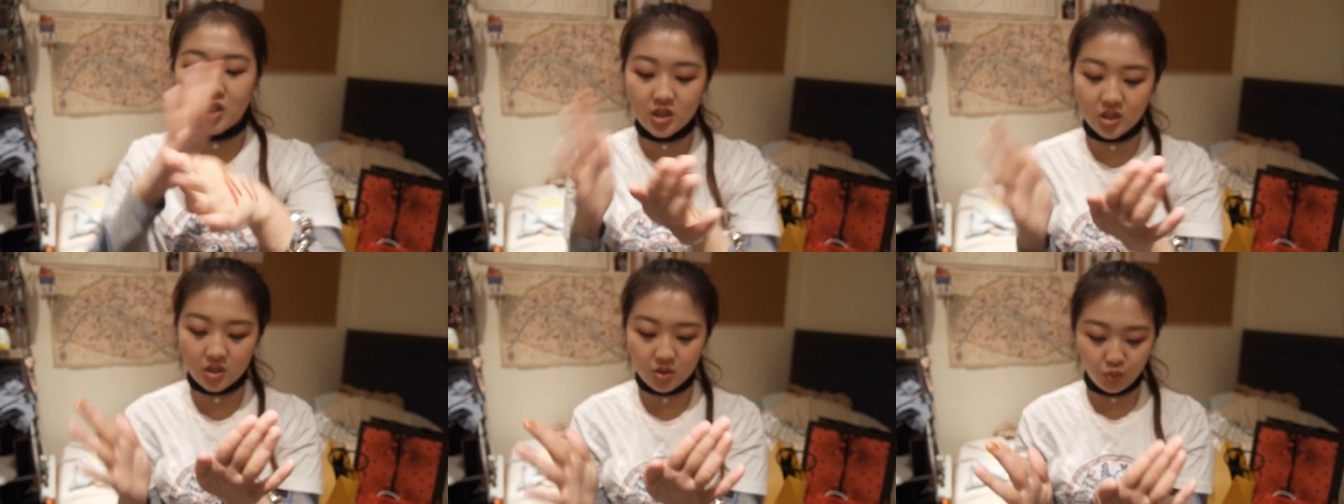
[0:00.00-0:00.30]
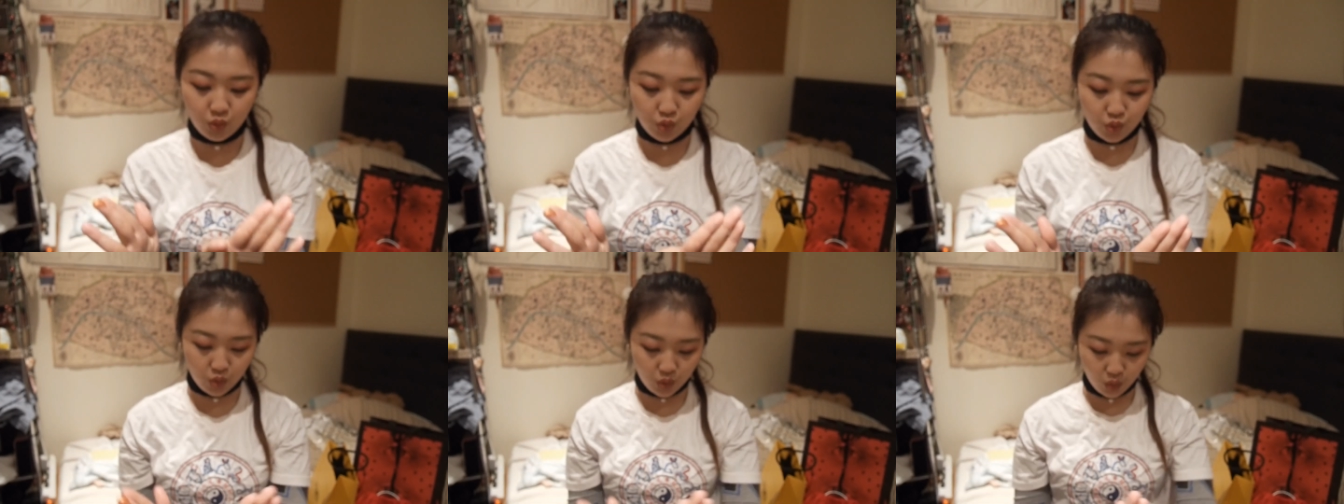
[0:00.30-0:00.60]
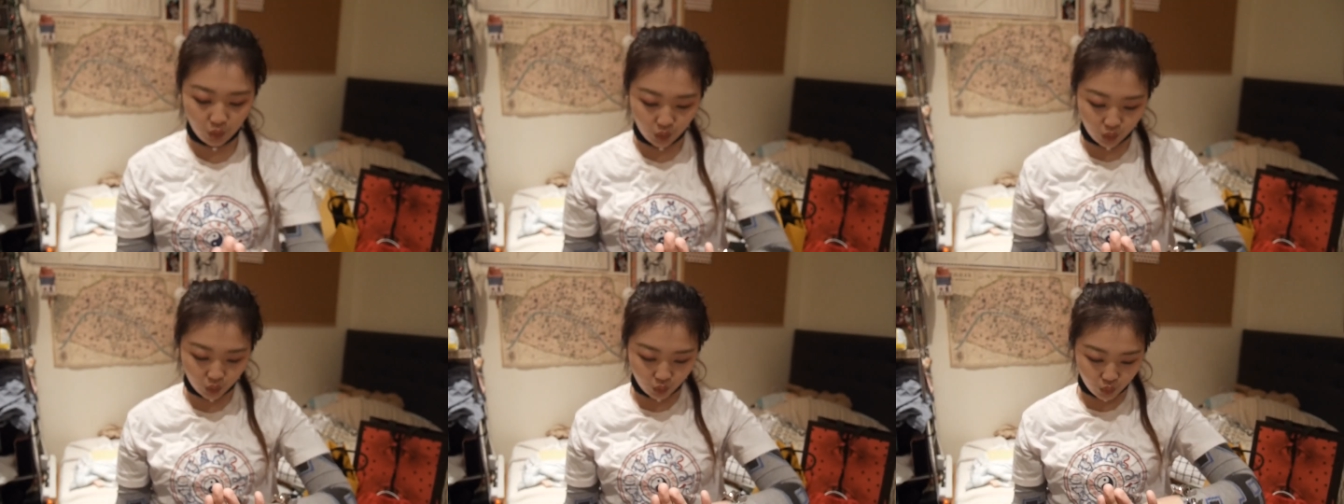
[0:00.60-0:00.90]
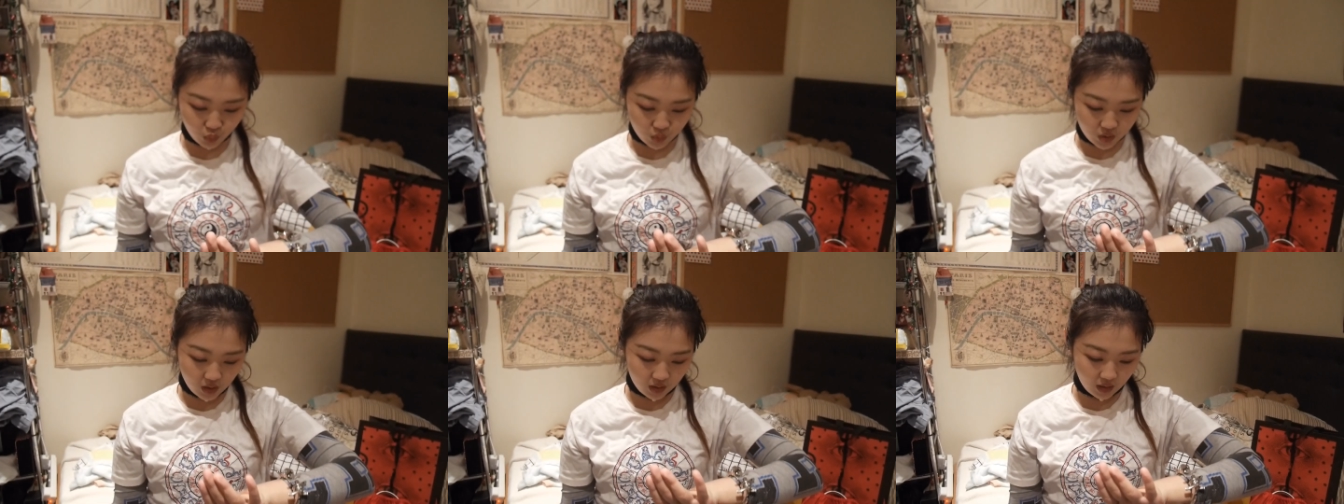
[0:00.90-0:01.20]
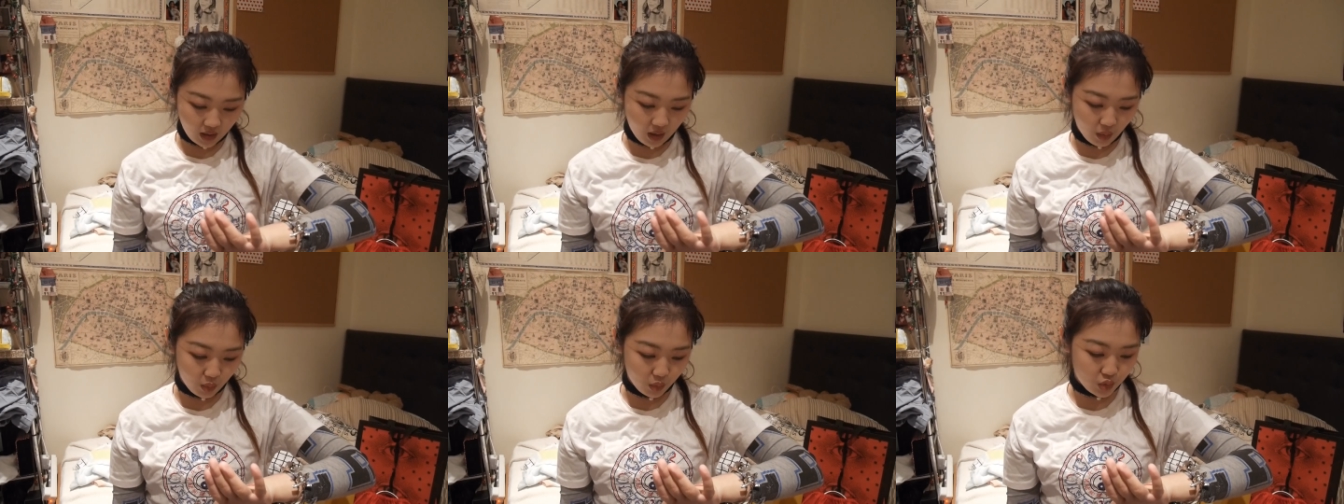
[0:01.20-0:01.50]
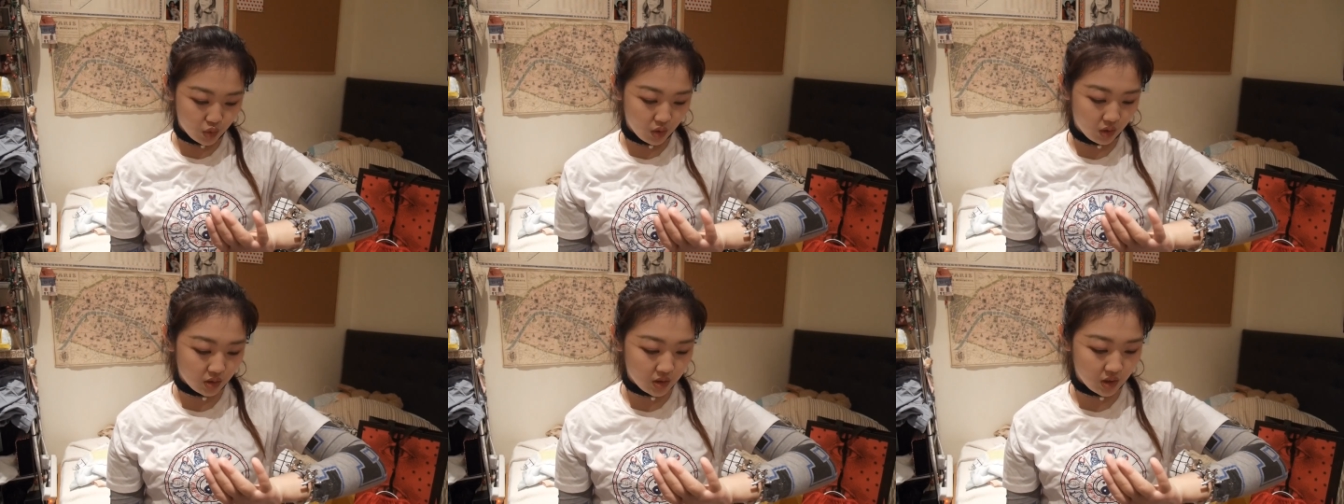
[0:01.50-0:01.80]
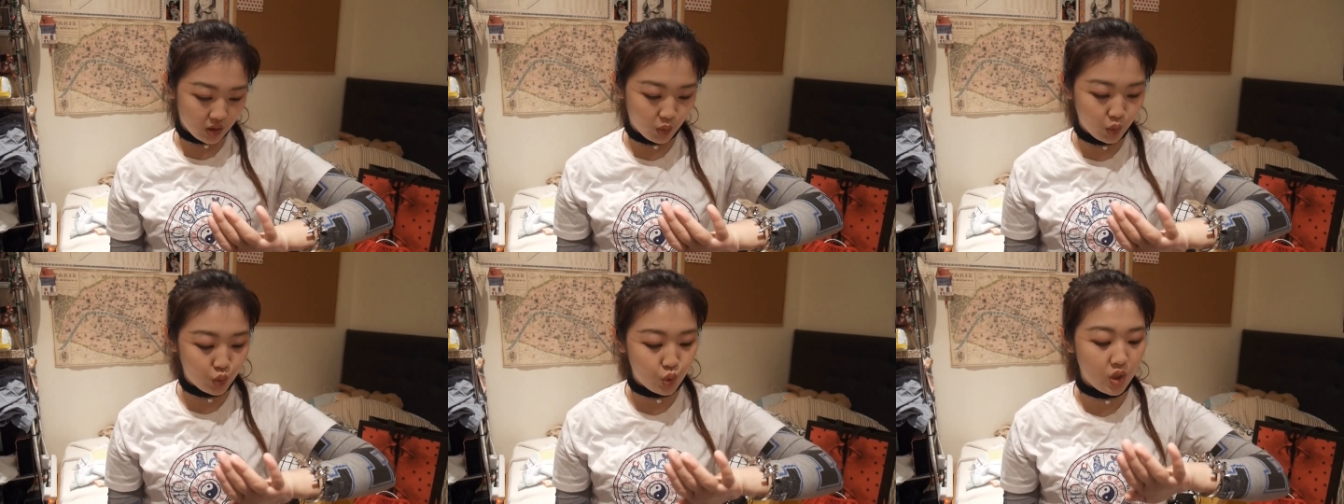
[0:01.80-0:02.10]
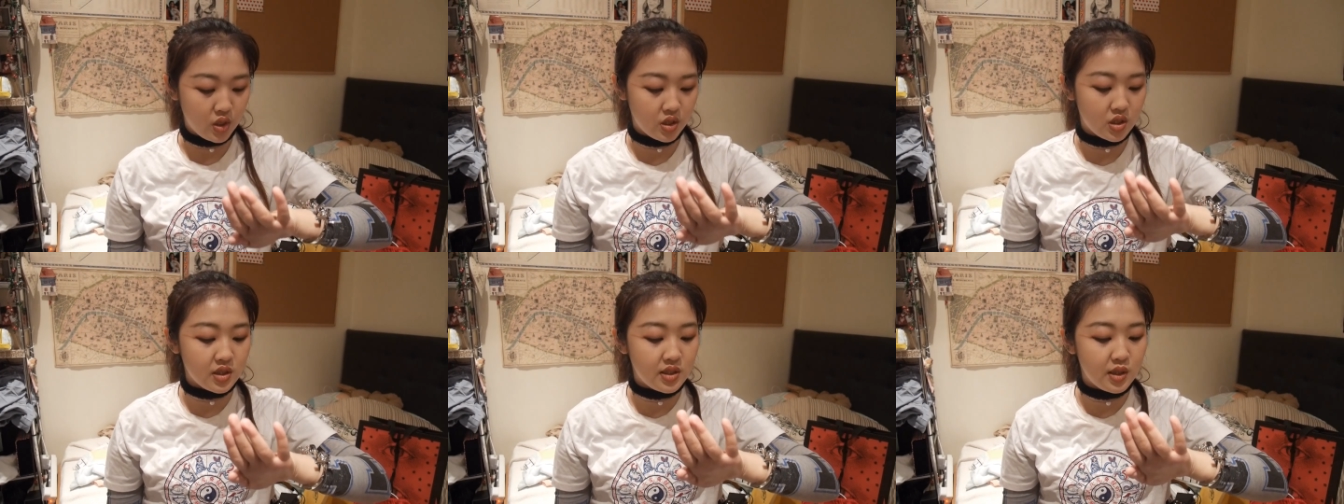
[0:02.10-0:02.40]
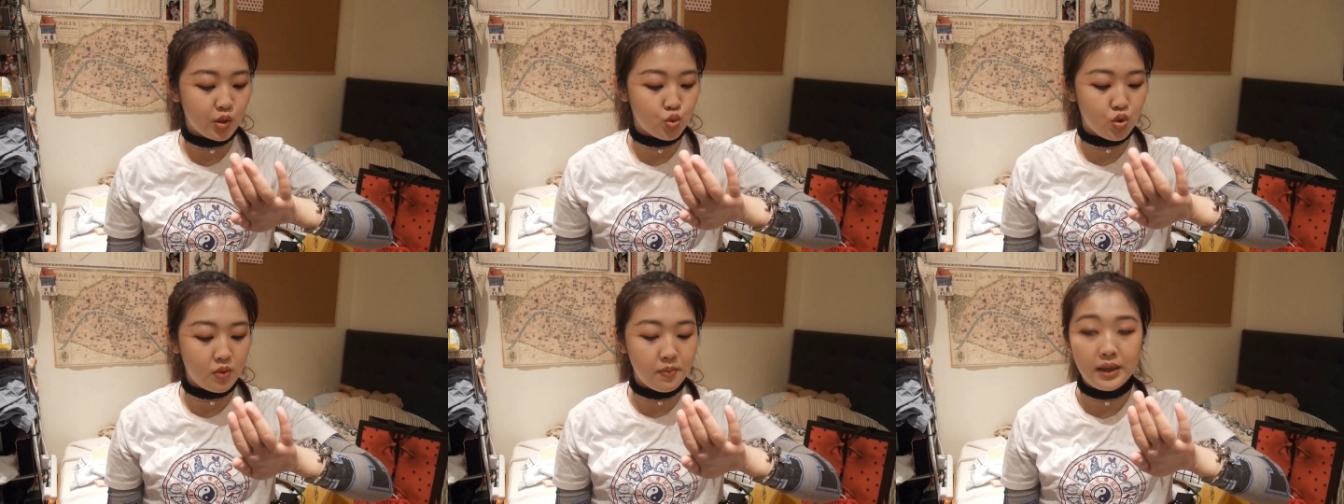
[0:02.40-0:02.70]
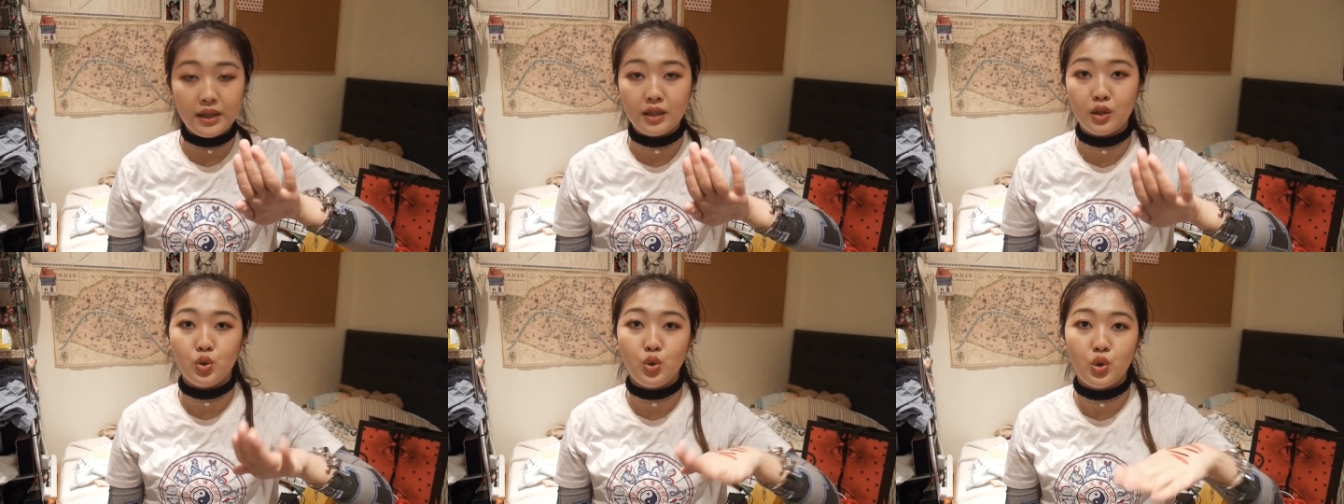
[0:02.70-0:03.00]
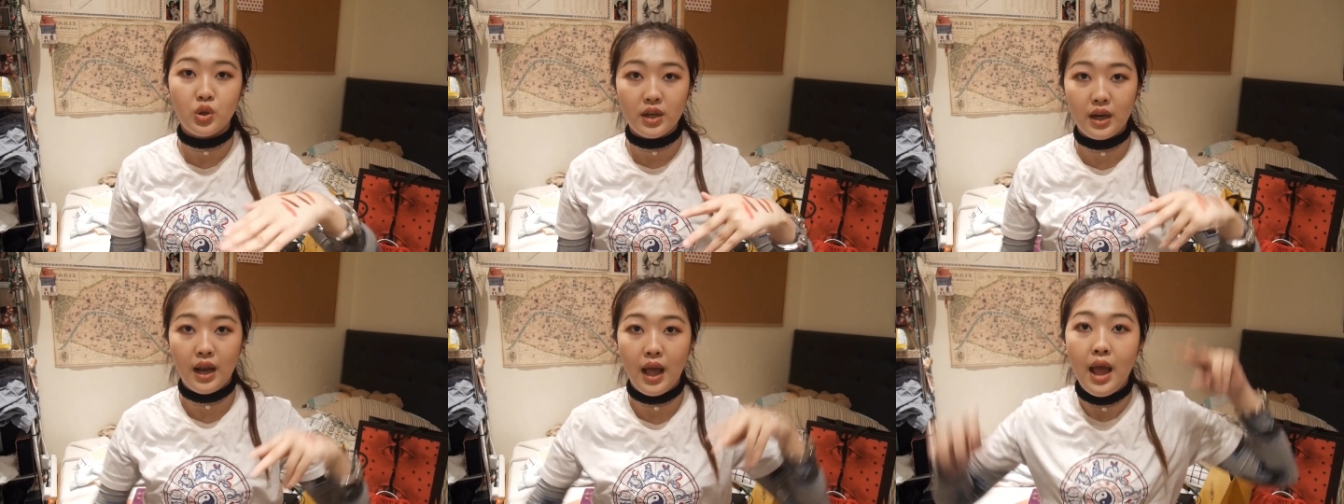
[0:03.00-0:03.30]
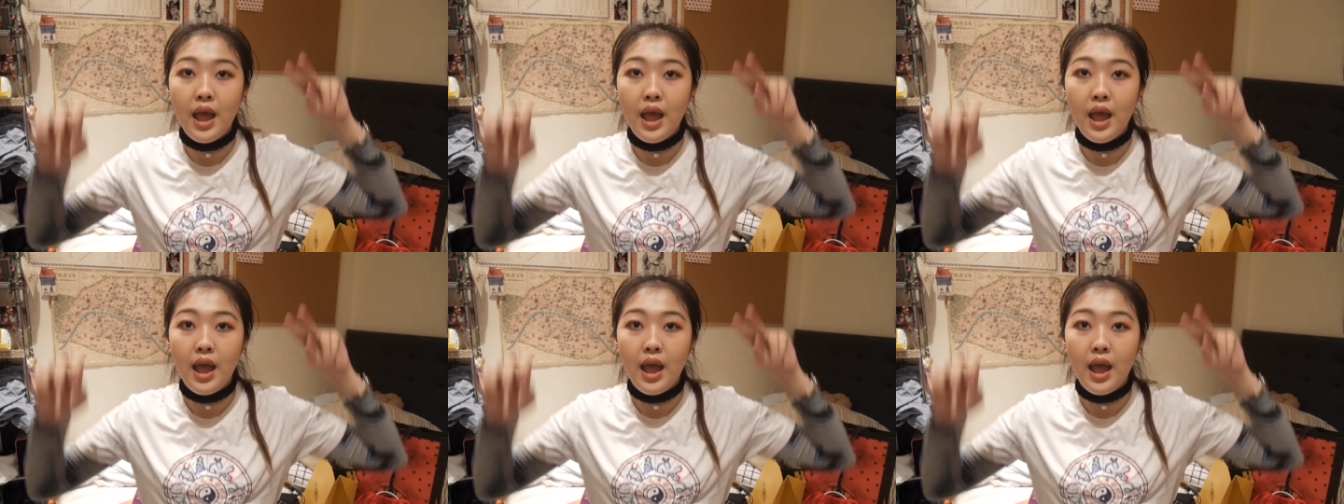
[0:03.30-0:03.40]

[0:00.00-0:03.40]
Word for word: 世，我觉得我涂上它，我就要成为全世界最美的女人